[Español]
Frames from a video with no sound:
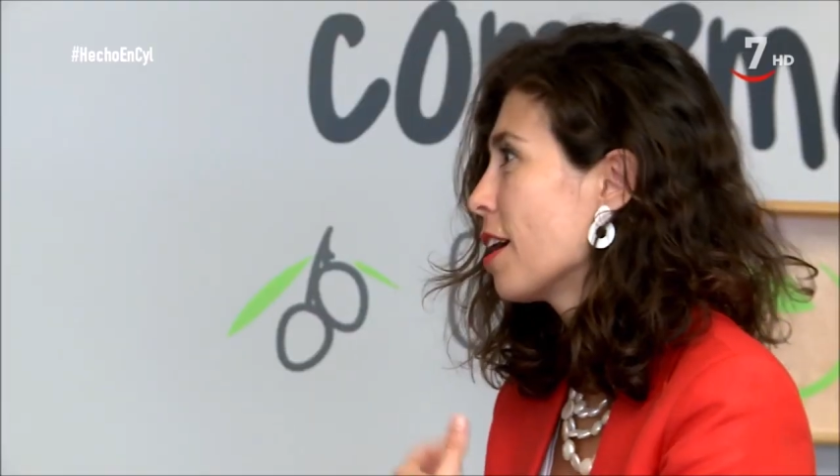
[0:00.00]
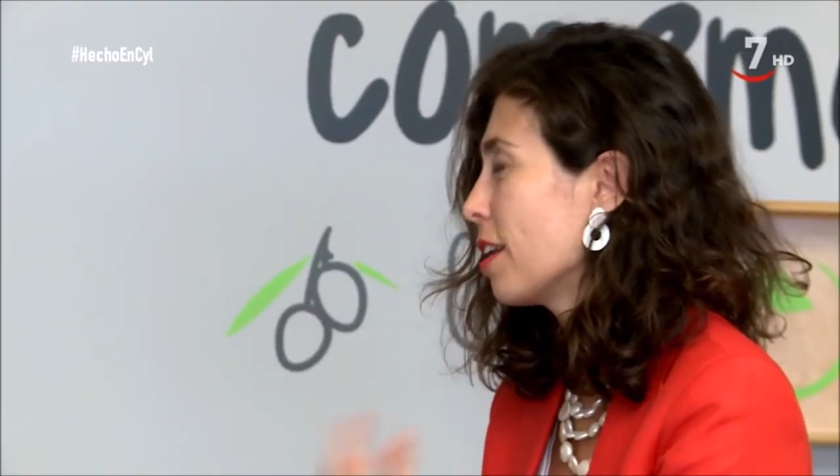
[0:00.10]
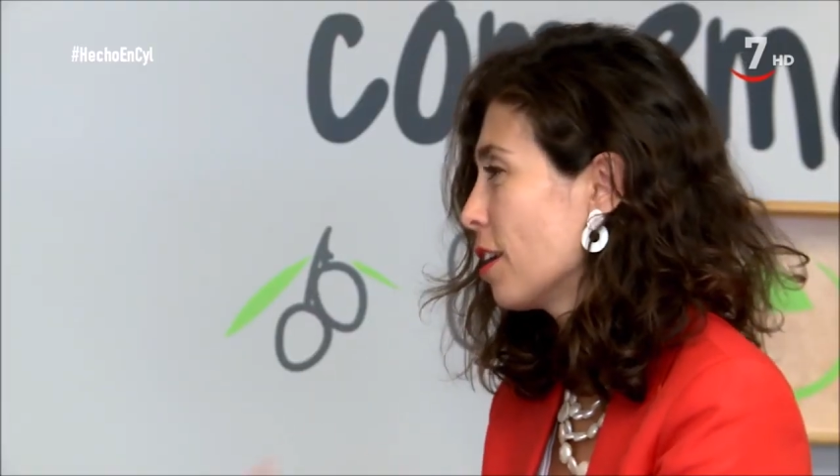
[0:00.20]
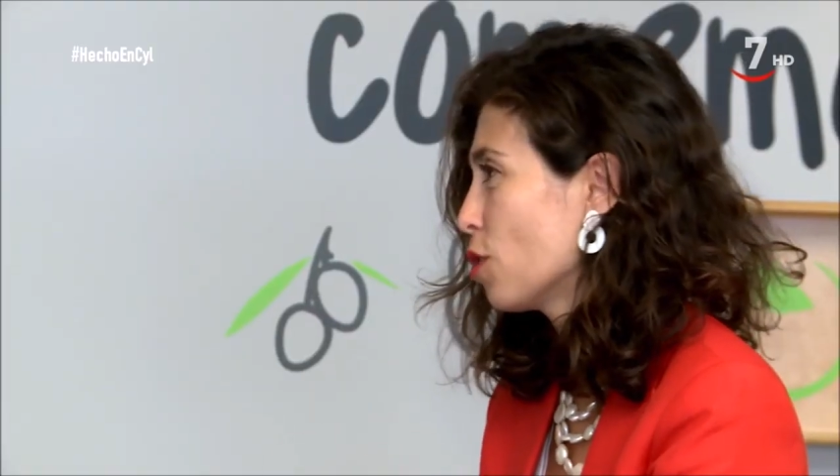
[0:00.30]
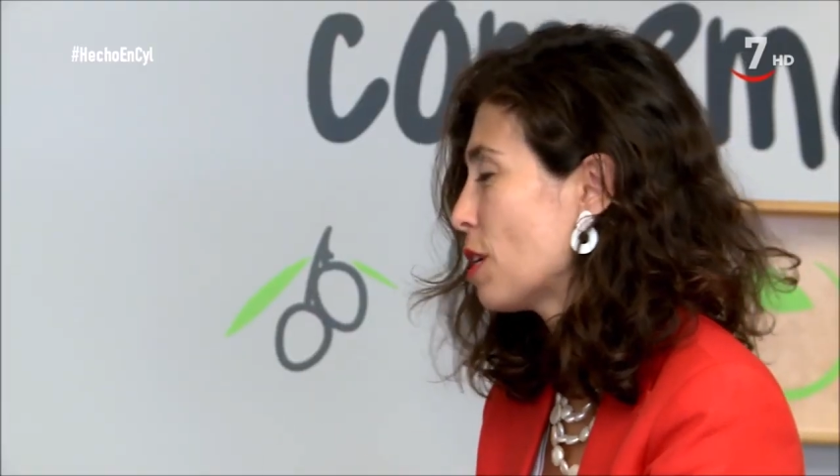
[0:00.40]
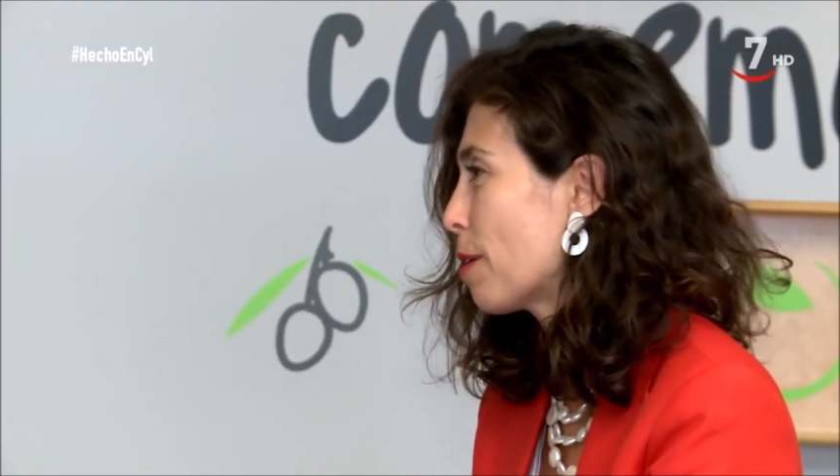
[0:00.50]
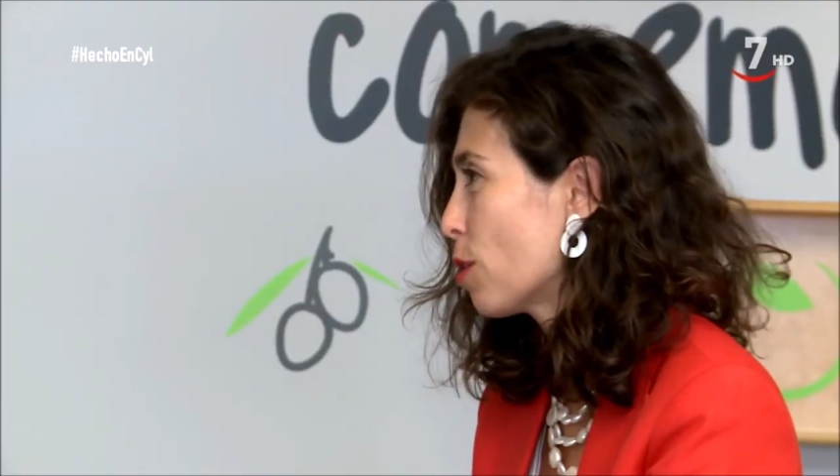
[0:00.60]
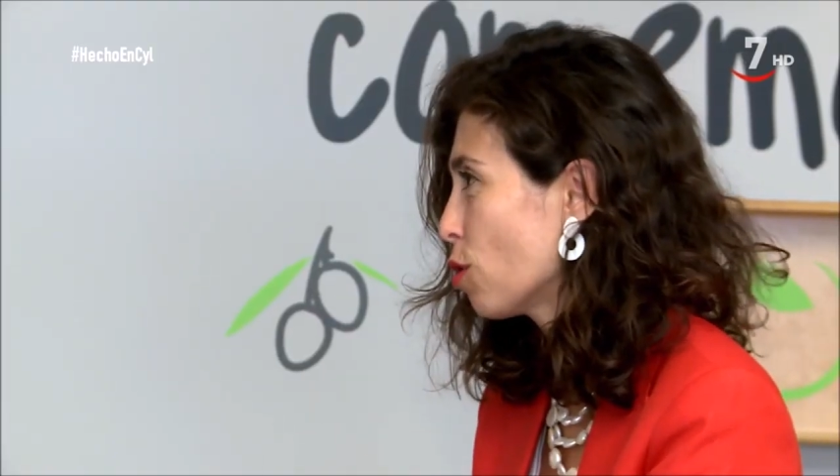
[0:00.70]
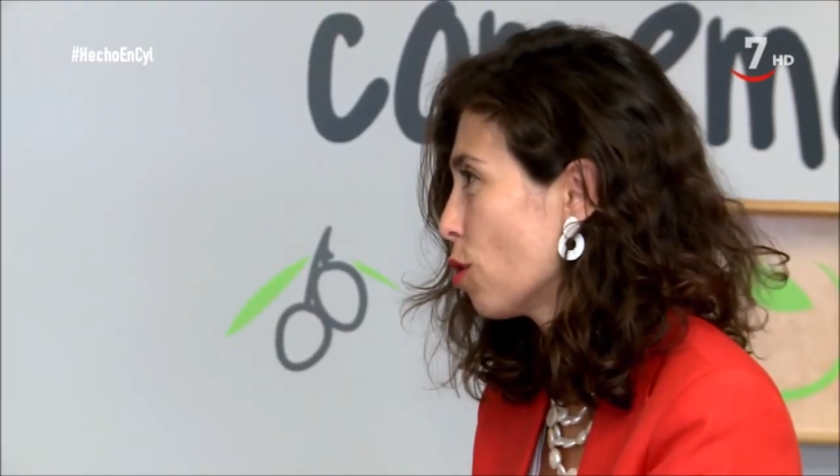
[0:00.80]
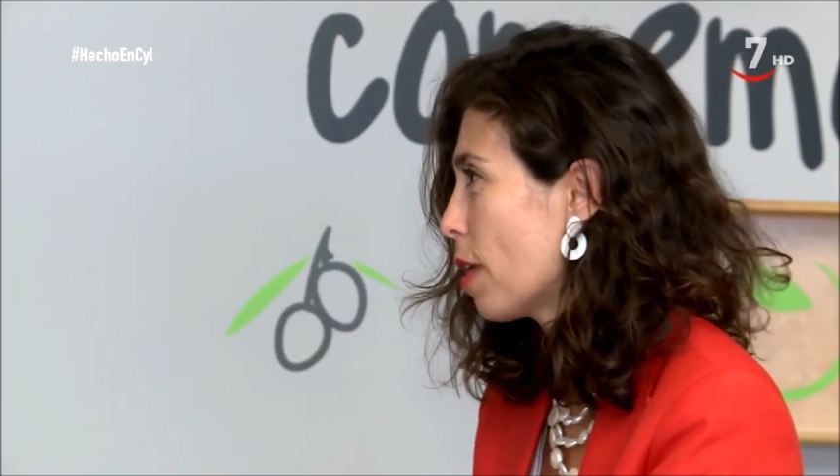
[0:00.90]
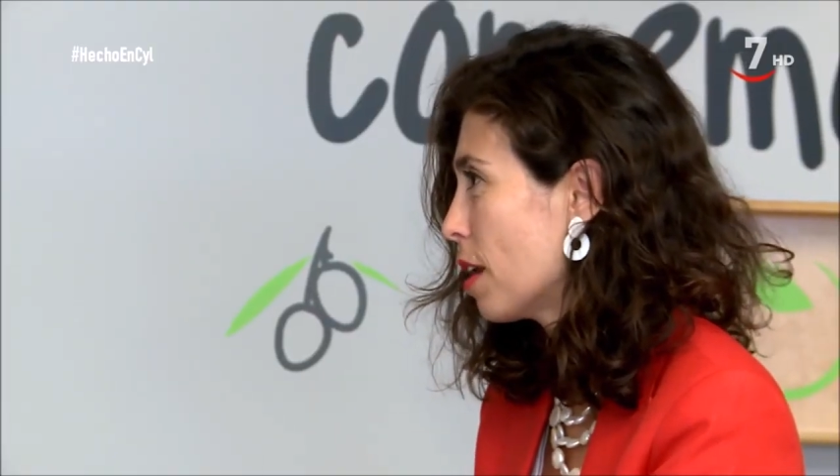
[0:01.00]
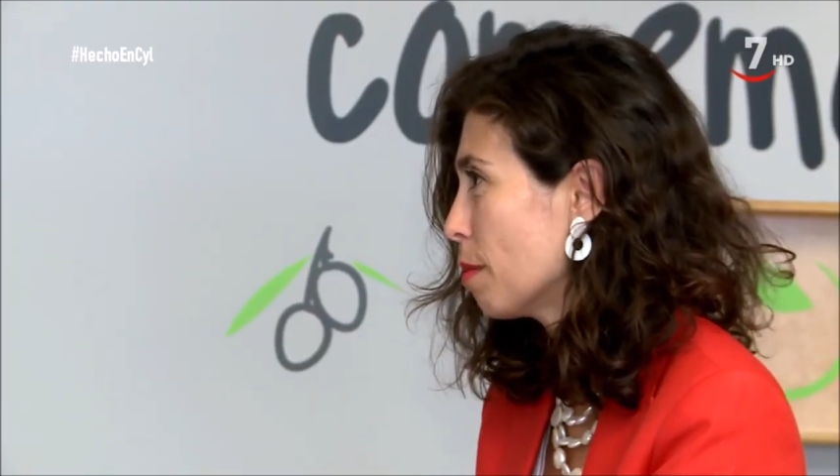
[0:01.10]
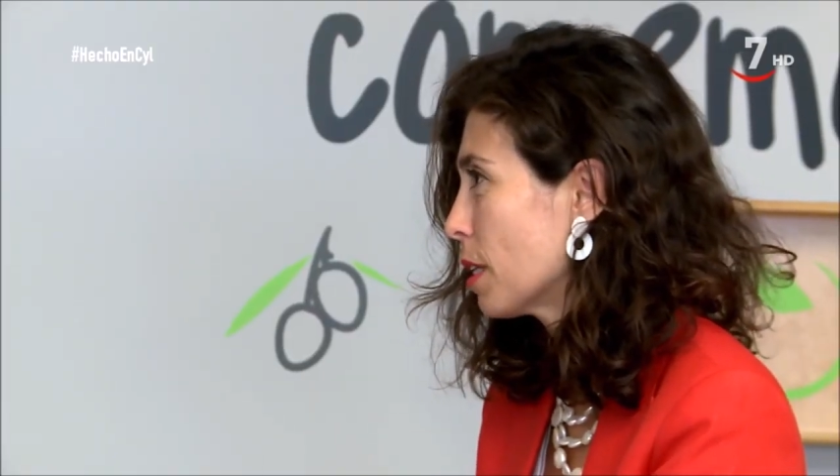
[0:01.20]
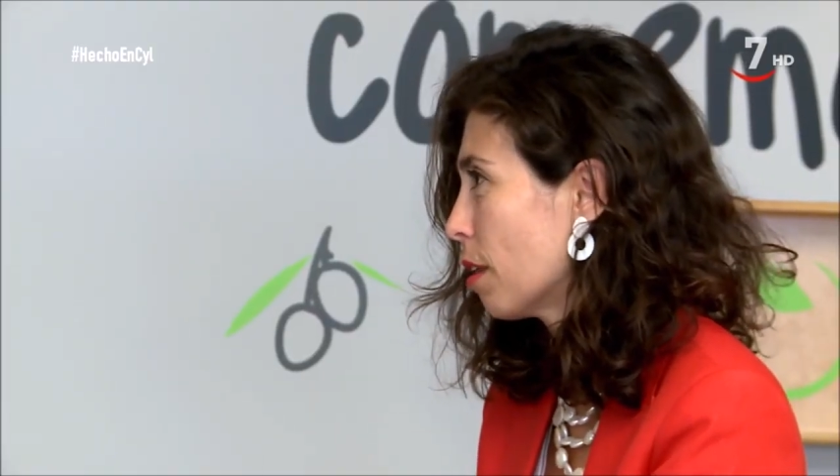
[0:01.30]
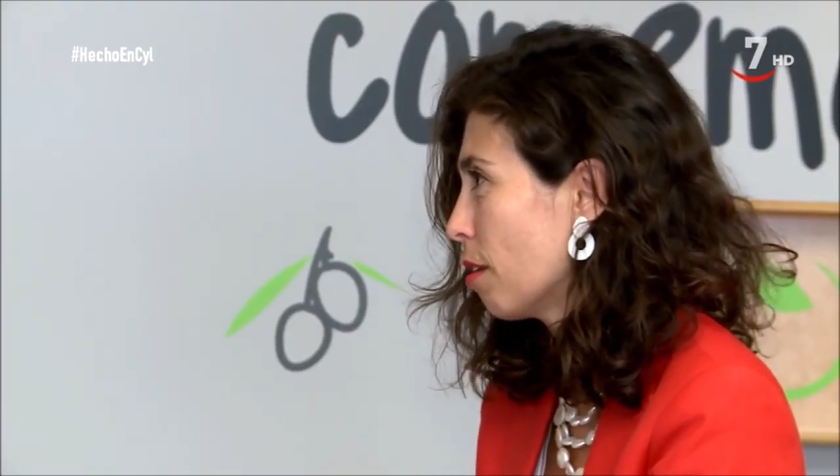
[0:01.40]
queriendo saberlo todo de
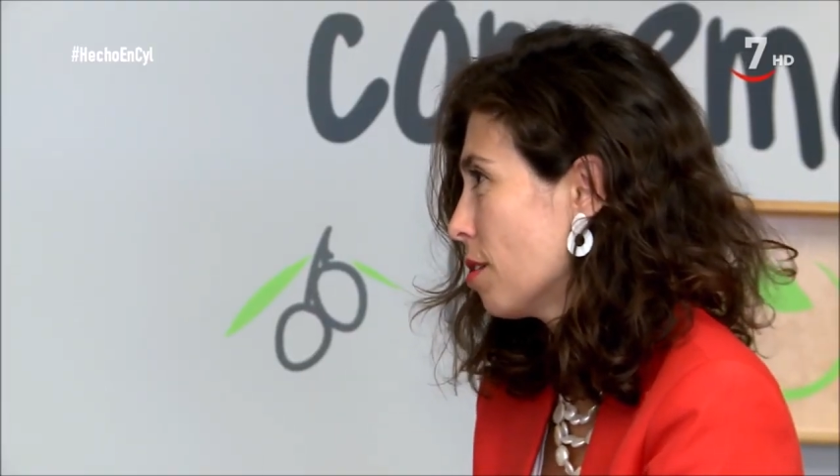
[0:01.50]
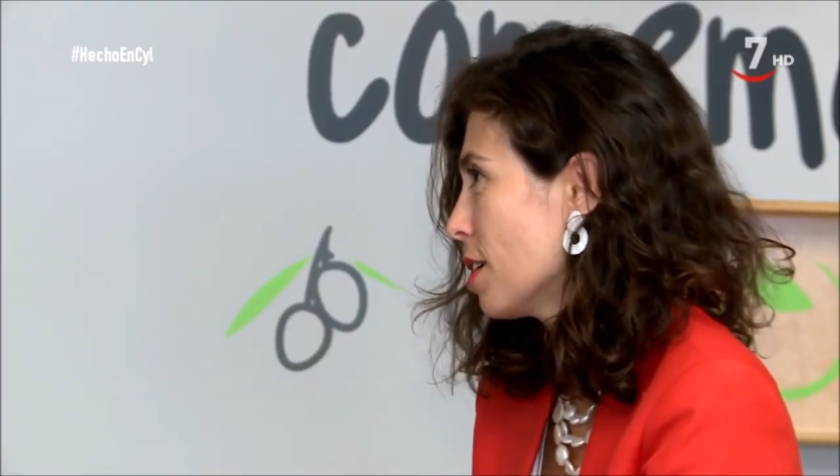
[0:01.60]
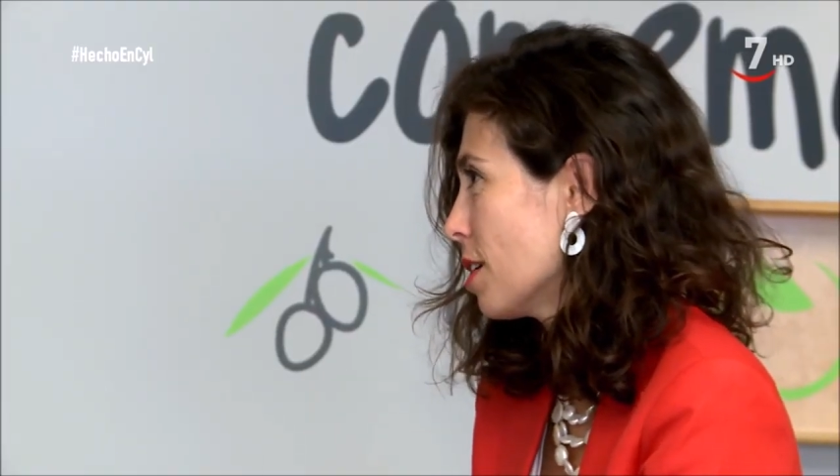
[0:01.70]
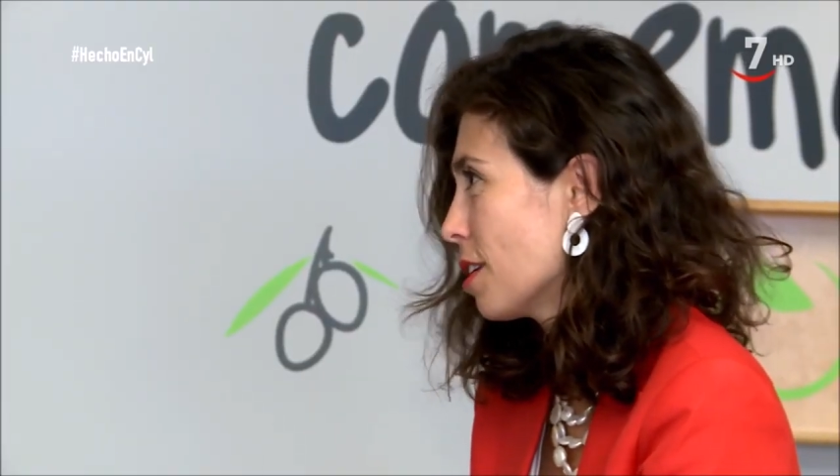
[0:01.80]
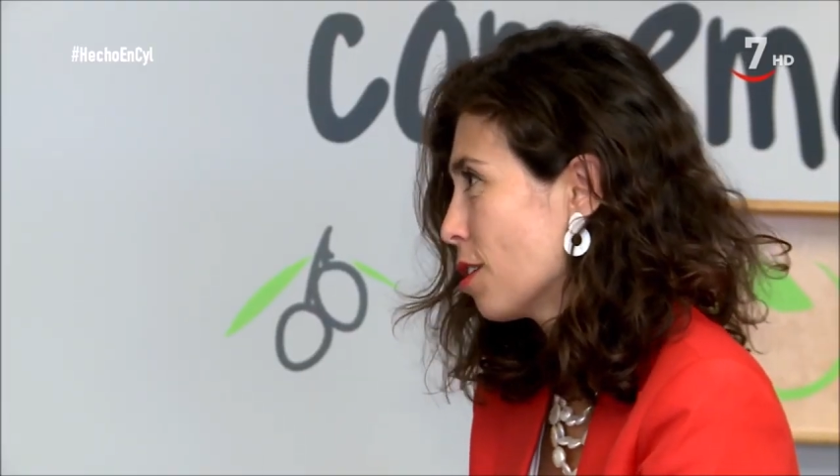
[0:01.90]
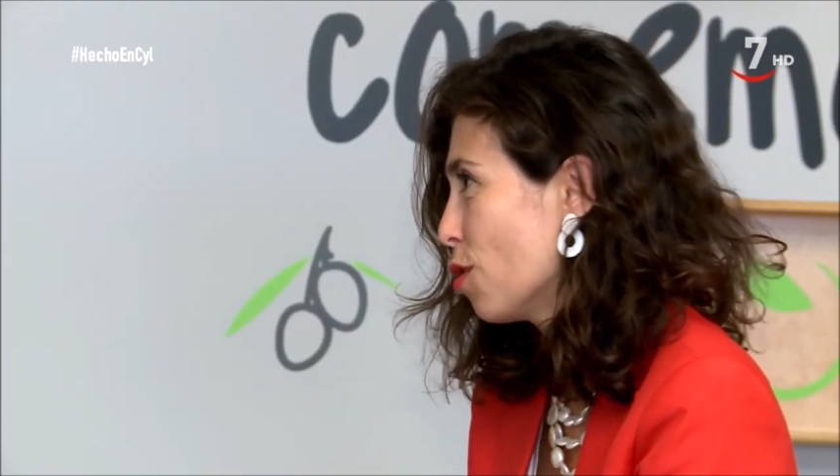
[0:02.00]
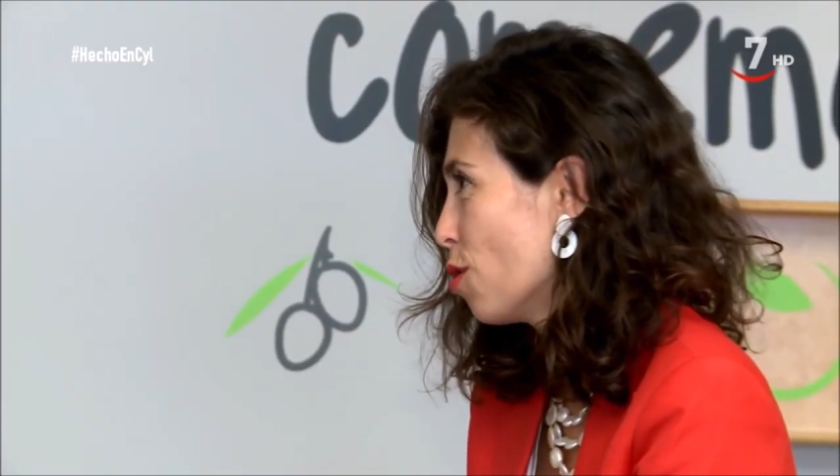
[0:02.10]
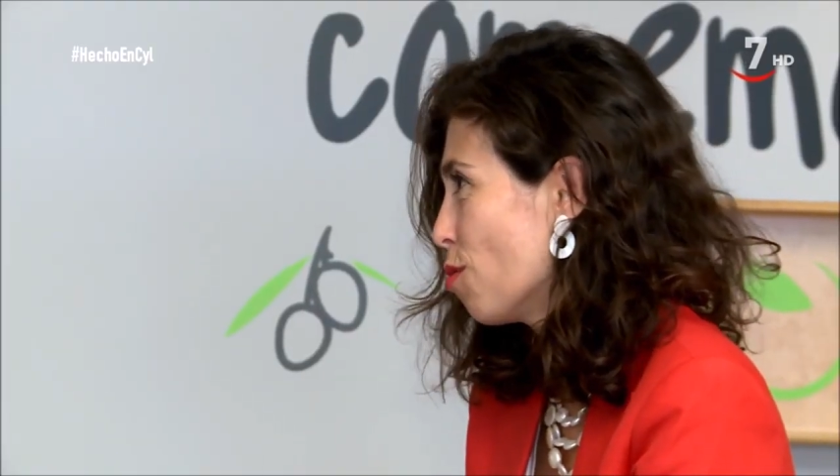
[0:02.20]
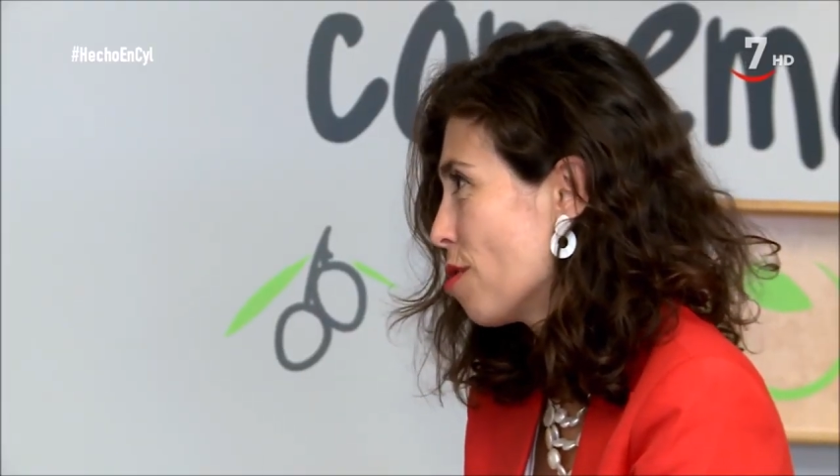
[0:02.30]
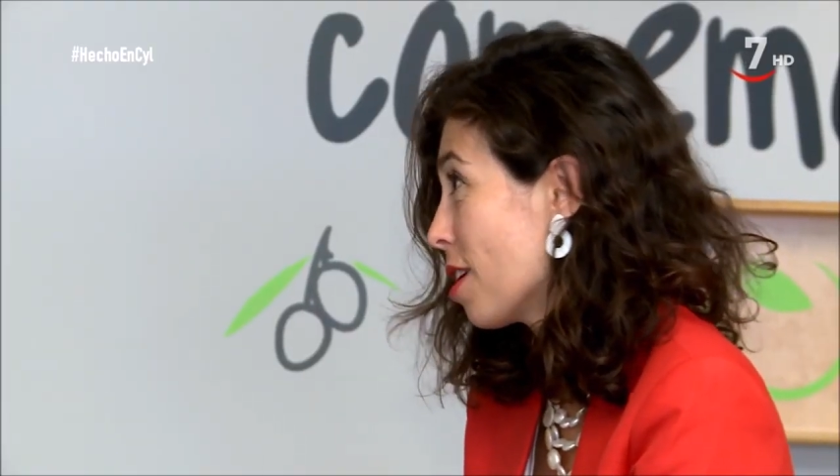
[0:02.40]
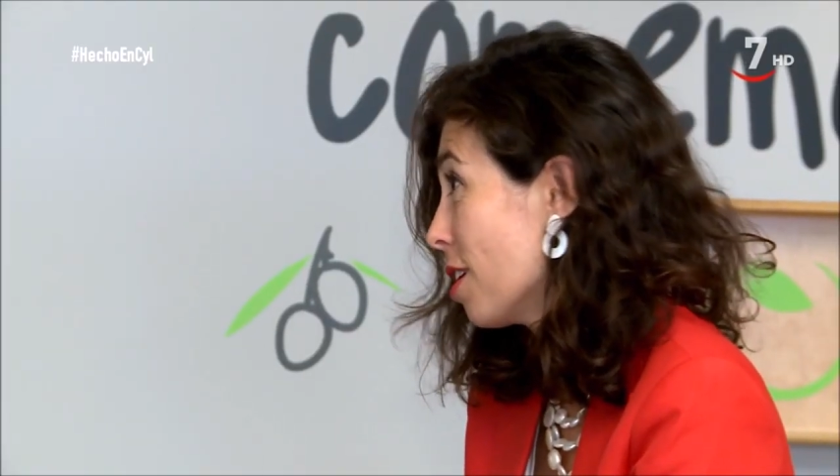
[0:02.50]
alimentación, sigue siendo un